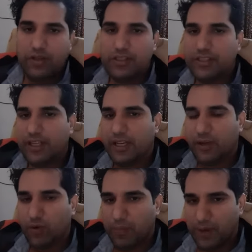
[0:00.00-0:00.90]
इसके लिए
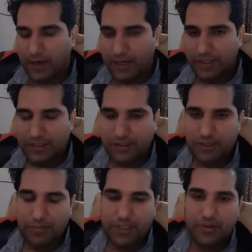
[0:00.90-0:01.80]
वो परराष्ट्र
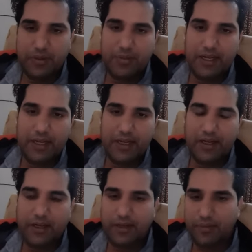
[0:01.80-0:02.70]
संबंध भी
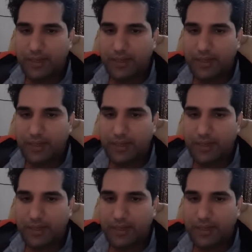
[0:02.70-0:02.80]
बनाएगा एक